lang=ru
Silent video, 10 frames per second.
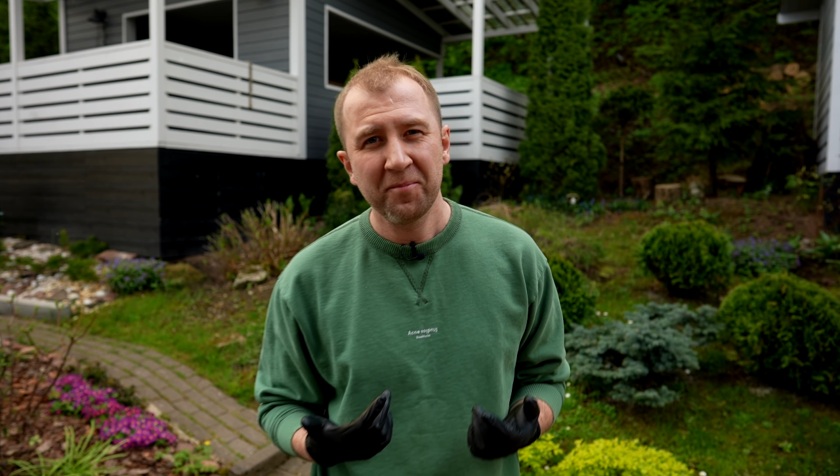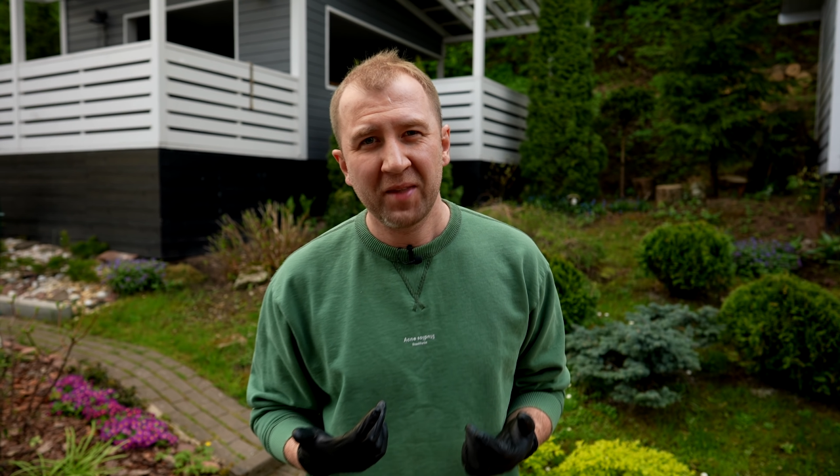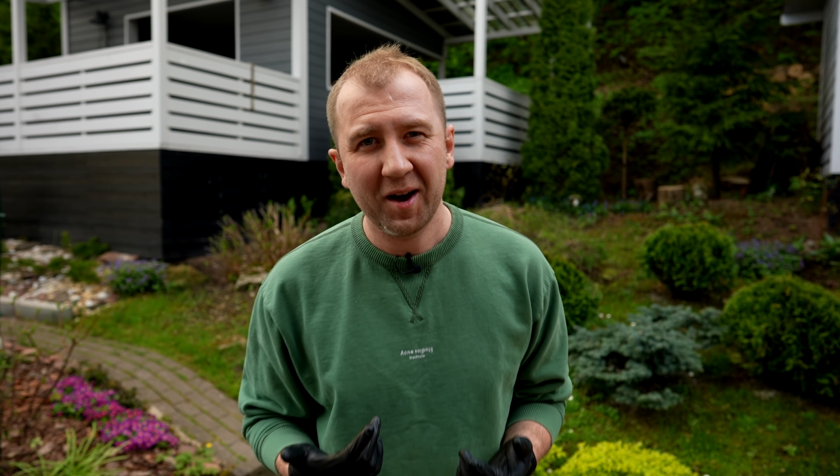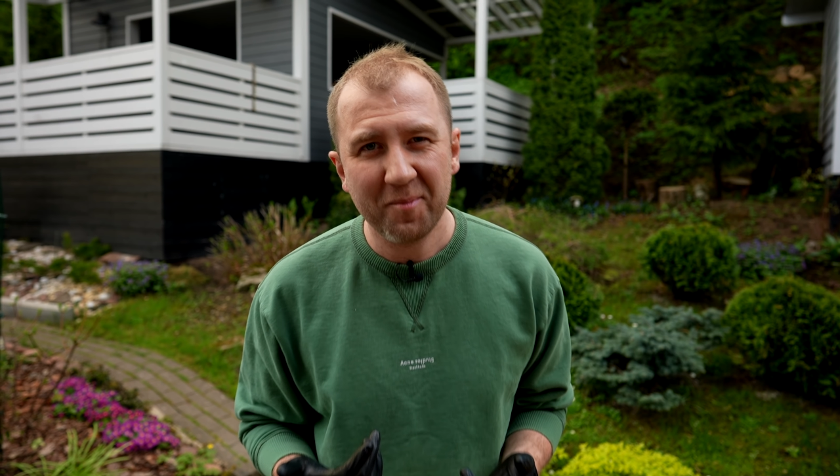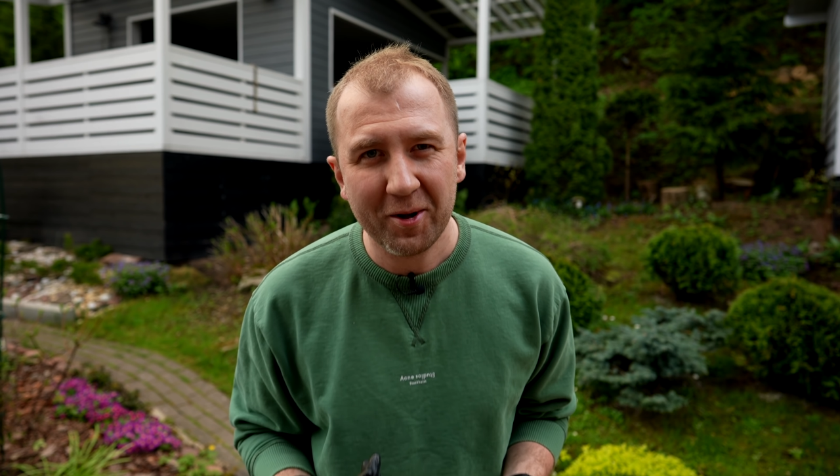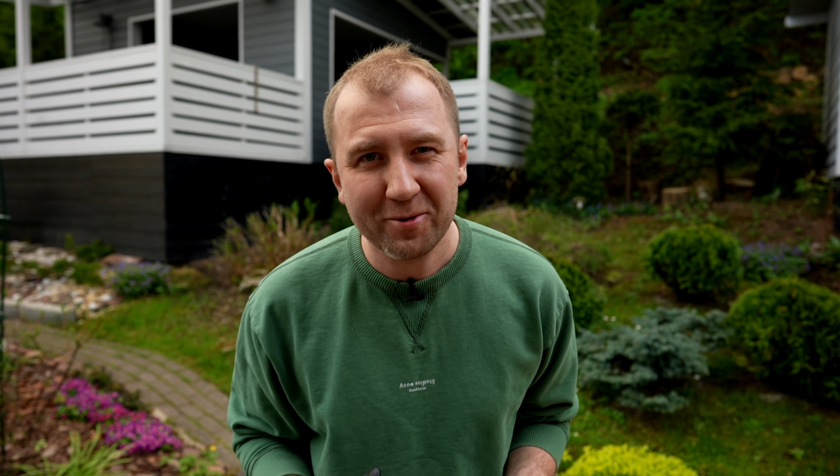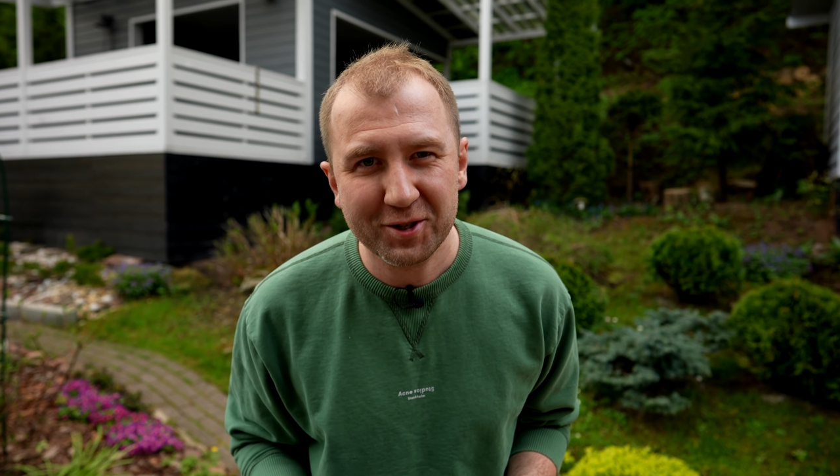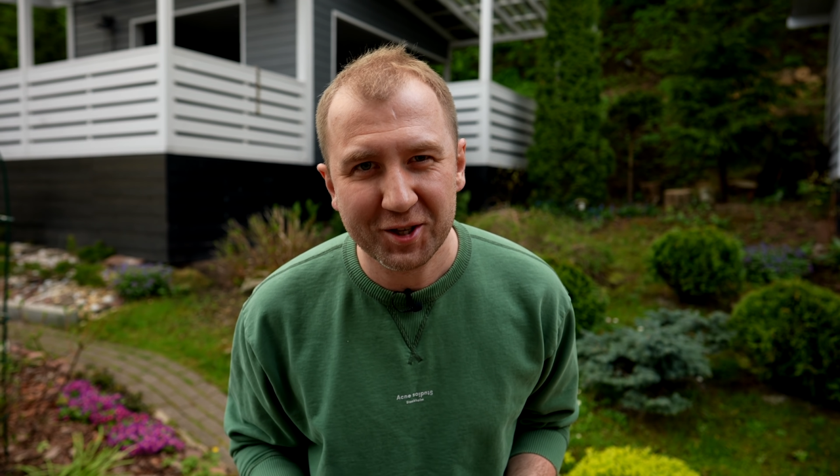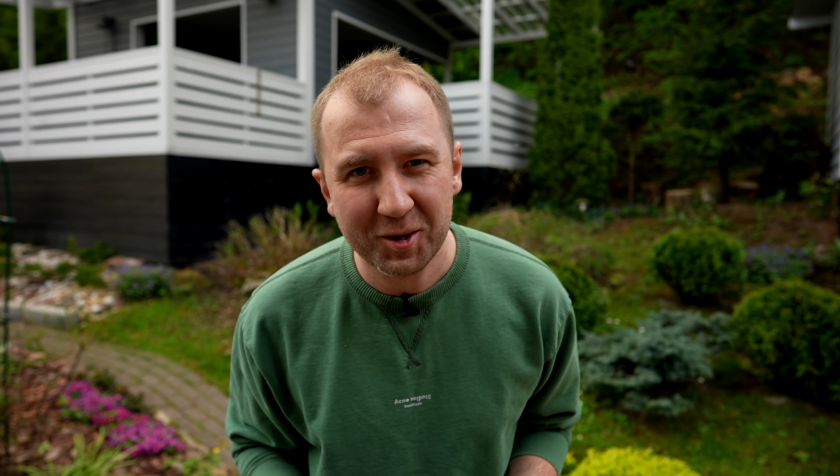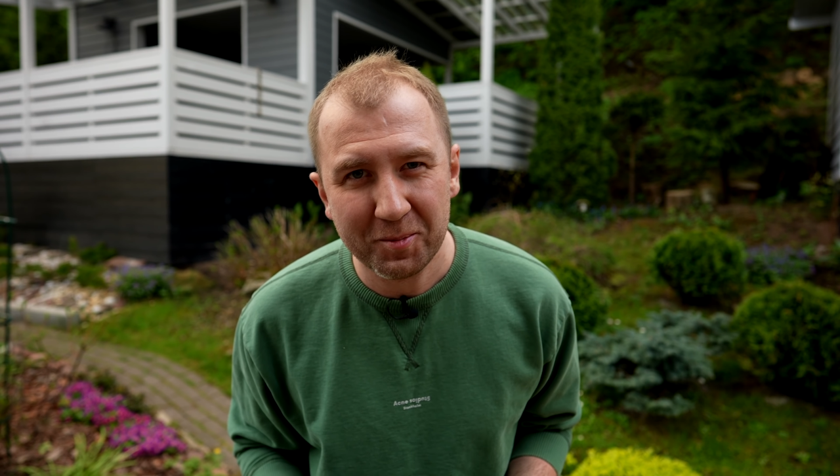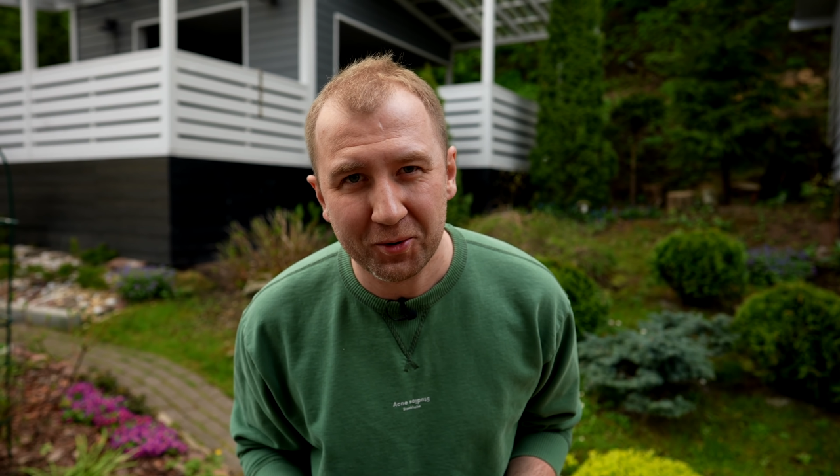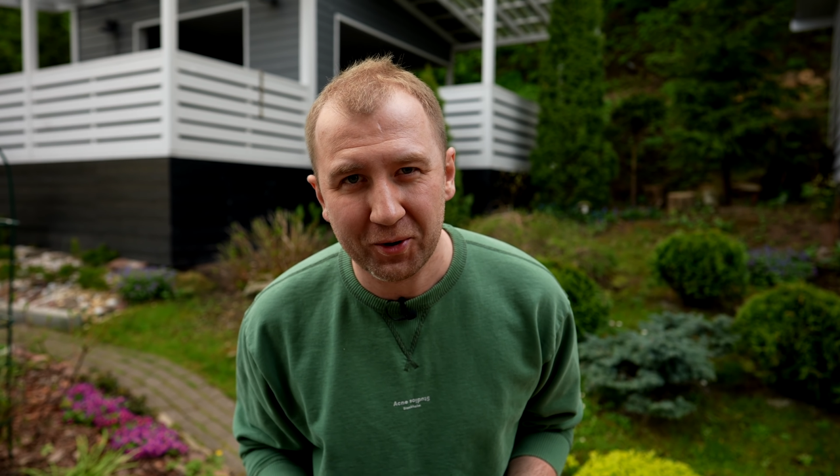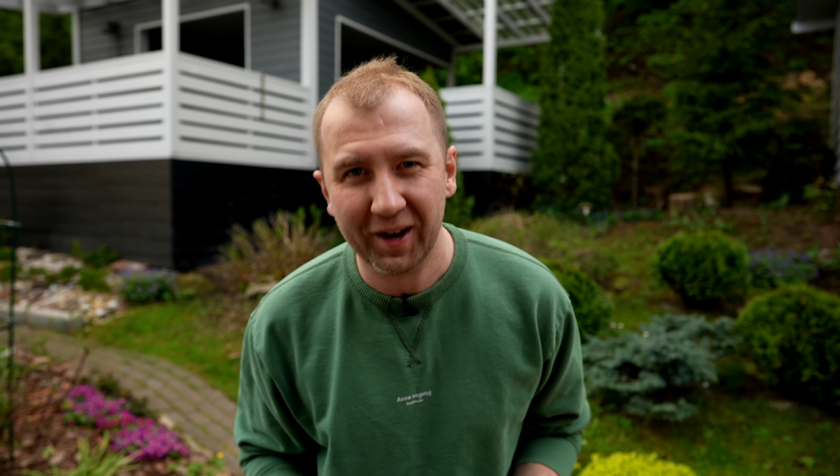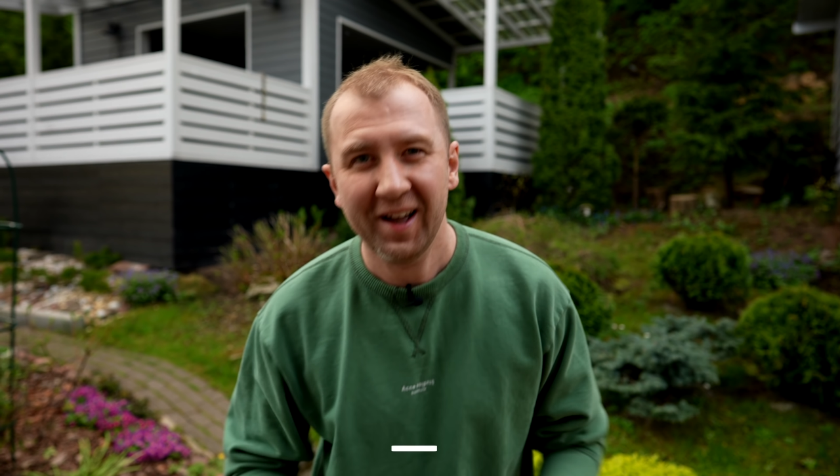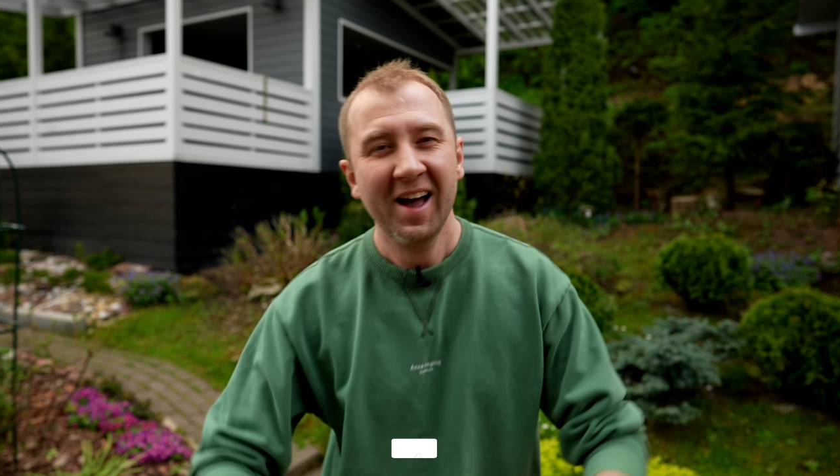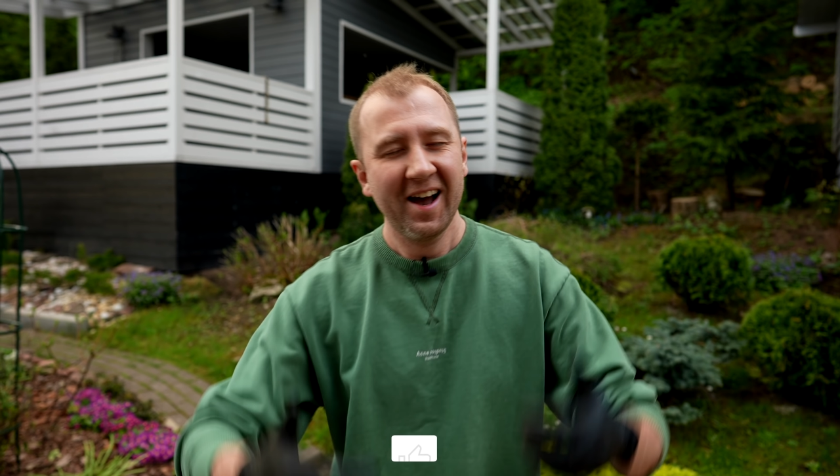а, получится неплохо.